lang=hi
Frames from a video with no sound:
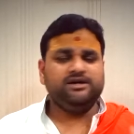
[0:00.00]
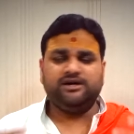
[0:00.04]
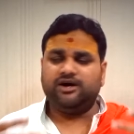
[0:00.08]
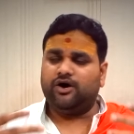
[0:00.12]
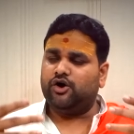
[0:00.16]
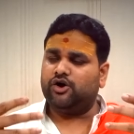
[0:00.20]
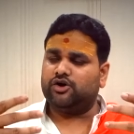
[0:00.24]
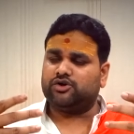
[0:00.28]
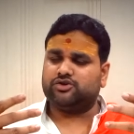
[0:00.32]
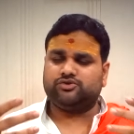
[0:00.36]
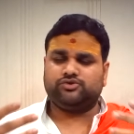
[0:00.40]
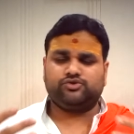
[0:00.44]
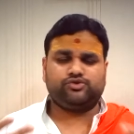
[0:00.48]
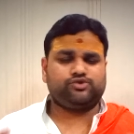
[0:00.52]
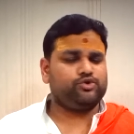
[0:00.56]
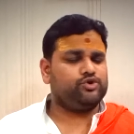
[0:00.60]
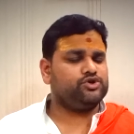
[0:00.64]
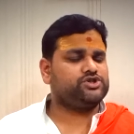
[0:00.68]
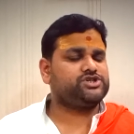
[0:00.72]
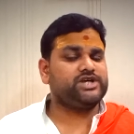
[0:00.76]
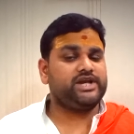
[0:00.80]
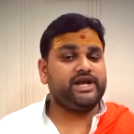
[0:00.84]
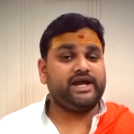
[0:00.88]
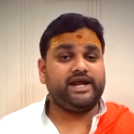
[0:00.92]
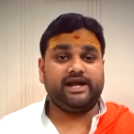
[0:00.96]
और
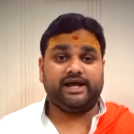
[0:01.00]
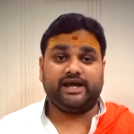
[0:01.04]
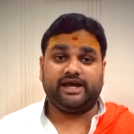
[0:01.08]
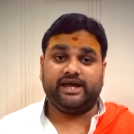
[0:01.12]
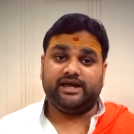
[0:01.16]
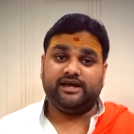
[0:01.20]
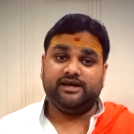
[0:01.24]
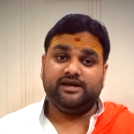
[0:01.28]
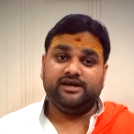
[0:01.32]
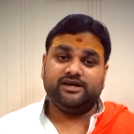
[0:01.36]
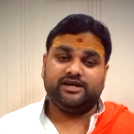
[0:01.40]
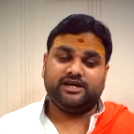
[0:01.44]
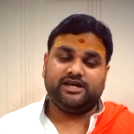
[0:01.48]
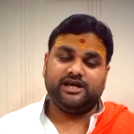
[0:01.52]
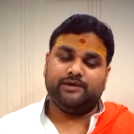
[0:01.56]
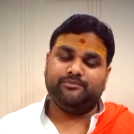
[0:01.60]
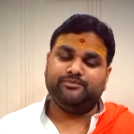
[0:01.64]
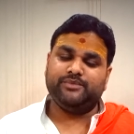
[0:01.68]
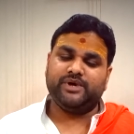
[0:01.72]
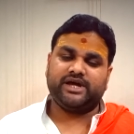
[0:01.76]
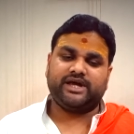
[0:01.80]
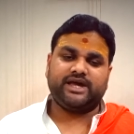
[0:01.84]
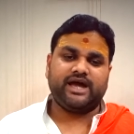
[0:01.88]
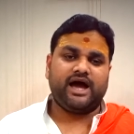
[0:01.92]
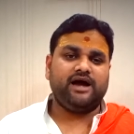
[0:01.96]
सोचने लगे कि अब
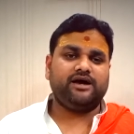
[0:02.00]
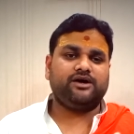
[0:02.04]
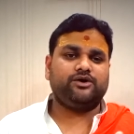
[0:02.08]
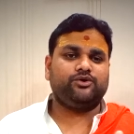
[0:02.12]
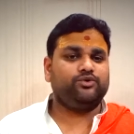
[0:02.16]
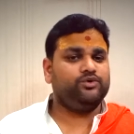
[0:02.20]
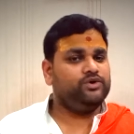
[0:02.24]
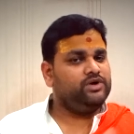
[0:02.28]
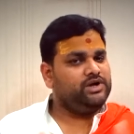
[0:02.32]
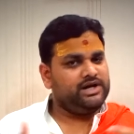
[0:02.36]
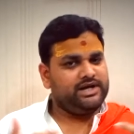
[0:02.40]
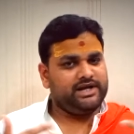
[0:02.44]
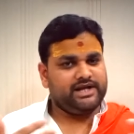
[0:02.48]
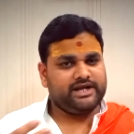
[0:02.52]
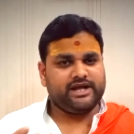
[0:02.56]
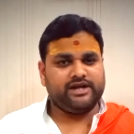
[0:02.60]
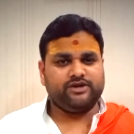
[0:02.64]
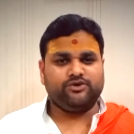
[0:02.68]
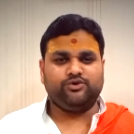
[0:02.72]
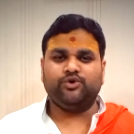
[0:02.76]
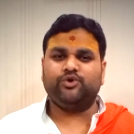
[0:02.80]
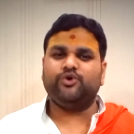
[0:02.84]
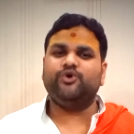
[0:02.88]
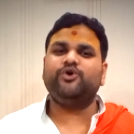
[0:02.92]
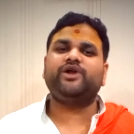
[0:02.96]
मैं क्या करूं लेकिन
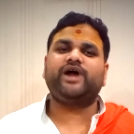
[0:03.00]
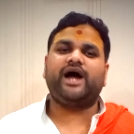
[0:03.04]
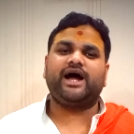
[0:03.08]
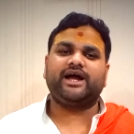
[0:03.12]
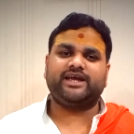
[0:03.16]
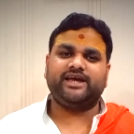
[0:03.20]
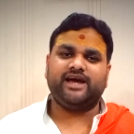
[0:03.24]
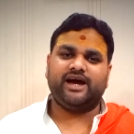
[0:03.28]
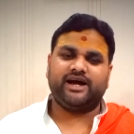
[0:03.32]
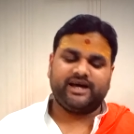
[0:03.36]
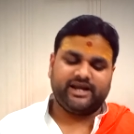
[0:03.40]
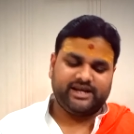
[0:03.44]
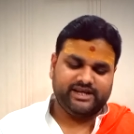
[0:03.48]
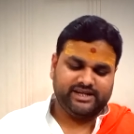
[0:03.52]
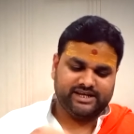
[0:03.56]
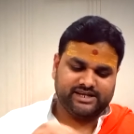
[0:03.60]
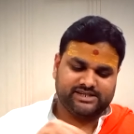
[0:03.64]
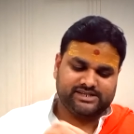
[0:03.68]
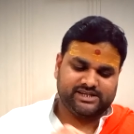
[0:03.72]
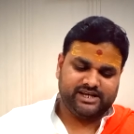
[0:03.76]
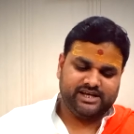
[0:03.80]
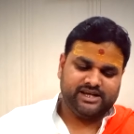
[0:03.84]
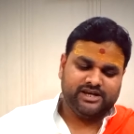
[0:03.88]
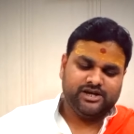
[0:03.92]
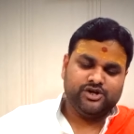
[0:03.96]
गुरु आज्ञा करिए
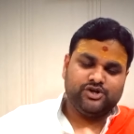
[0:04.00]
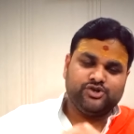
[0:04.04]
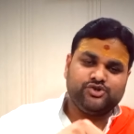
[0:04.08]
सी